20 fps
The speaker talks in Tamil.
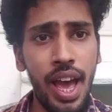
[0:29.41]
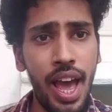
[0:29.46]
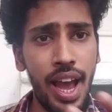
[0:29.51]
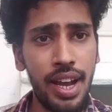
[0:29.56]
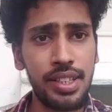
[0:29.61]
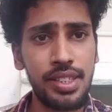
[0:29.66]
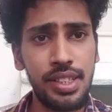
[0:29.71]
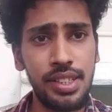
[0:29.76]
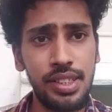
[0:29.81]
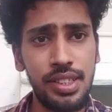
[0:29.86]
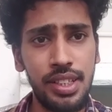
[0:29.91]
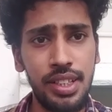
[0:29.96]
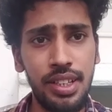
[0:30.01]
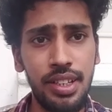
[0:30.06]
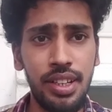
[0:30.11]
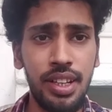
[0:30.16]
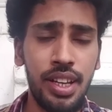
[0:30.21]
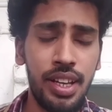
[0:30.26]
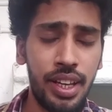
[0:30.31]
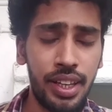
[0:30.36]
ஆக்சென்ச்சர்
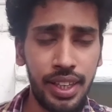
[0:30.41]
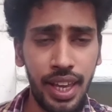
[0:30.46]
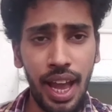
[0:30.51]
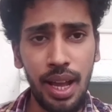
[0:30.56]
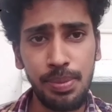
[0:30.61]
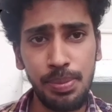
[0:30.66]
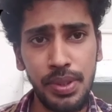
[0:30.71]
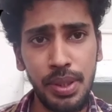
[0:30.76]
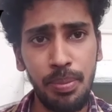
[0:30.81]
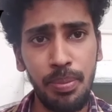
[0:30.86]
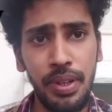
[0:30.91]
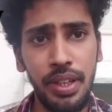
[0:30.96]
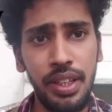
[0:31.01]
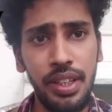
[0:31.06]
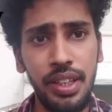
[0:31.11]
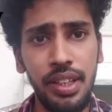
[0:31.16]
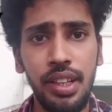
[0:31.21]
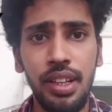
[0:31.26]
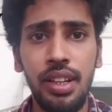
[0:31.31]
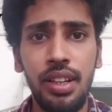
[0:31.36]
கேப் ஜெமினி
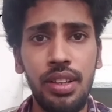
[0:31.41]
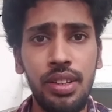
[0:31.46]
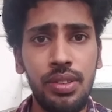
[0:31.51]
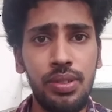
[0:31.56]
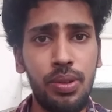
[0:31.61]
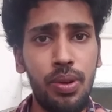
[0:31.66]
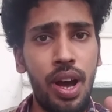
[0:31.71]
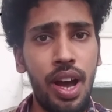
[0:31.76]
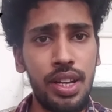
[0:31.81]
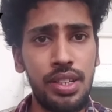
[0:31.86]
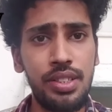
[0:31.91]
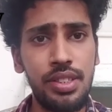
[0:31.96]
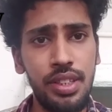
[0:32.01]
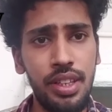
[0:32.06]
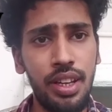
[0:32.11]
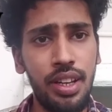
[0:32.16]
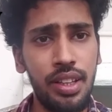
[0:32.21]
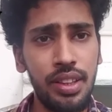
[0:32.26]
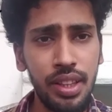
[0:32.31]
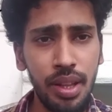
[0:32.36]
ஸோ
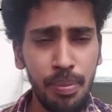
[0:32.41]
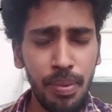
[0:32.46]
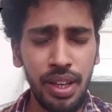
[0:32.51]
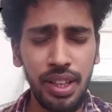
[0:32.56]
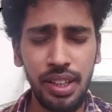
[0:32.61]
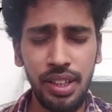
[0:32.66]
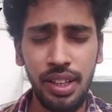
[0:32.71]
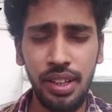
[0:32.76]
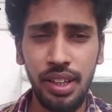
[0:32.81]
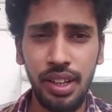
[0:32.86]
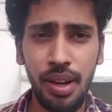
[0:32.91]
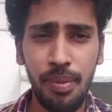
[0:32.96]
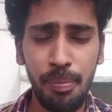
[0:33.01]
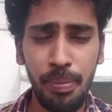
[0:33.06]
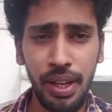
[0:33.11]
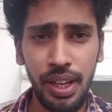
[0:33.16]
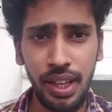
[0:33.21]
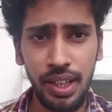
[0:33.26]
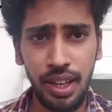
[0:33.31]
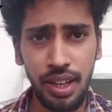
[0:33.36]
ஹச்சிஎல் இந்த மாதிரி
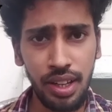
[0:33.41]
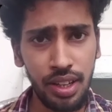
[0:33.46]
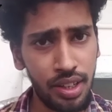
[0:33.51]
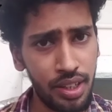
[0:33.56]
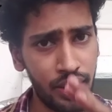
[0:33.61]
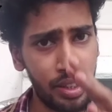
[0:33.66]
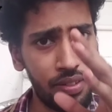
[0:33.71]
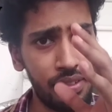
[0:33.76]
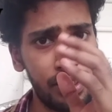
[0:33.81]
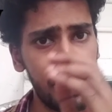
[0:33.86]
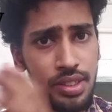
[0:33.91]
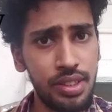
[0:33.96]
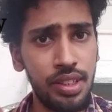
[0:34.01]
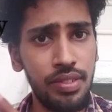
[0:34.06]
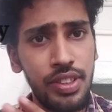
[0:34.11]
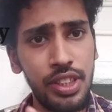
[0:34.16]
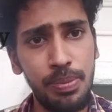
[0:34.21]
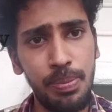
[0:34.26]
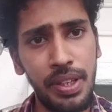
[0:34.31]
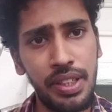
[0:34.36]
கம்பெனிலாம் நீங்கள் வந்து
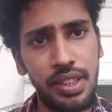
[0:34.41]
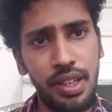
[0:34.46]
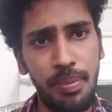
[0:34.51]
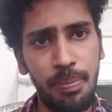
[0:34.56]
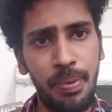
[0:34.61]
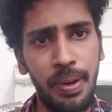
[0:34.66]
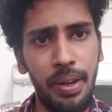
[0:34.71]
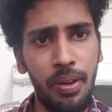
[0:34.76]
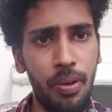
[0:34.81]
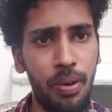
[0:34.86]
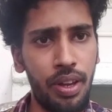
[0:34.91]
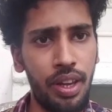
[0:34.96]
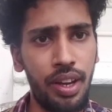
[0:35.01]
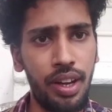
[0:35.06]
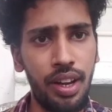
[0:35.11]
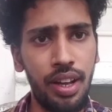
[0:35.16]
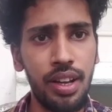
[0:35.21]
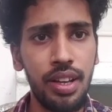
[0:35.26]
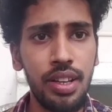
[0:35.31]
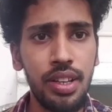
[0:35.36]
சர்வீஸ் பேஸ் கம்பெனி ஓகேங்களா